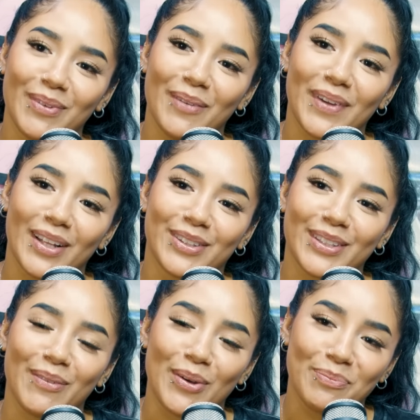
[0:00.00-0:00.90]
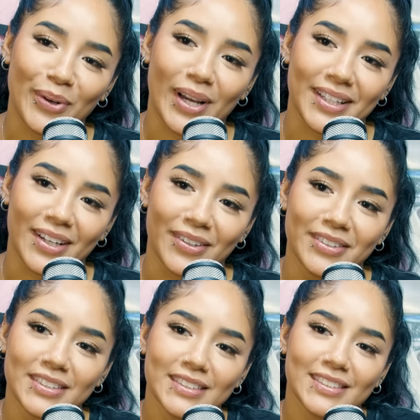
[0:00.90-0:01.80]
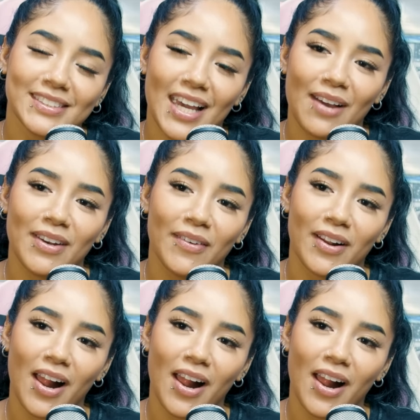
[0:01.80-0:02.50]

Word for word: ma, te va a dar un paro cardíaco. no, se está